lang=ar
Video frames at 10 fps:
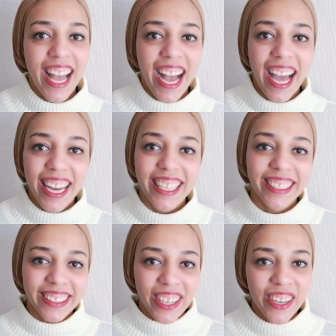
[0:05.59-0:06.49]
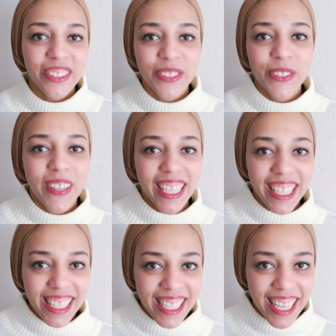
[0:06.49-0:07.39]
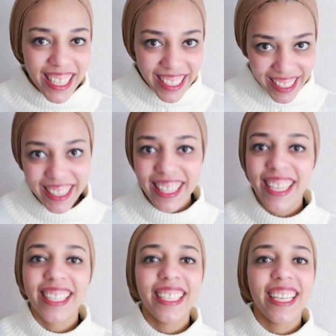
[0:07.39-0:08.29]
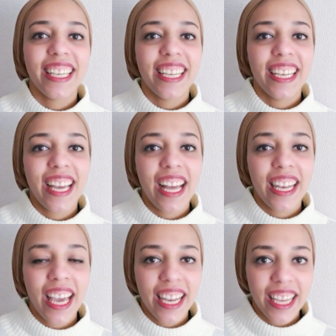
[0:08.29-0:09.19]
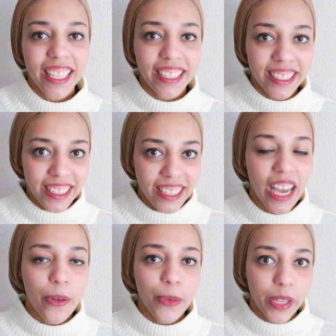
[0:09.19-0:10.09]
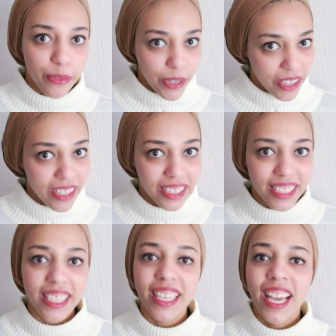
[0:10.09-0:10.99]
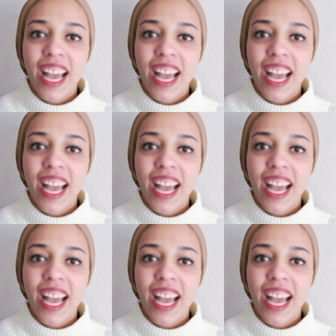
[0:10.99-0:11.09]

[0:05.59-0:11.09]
حلقه النهارده مميزه جدا آه، الحلقه دي او الفقره دي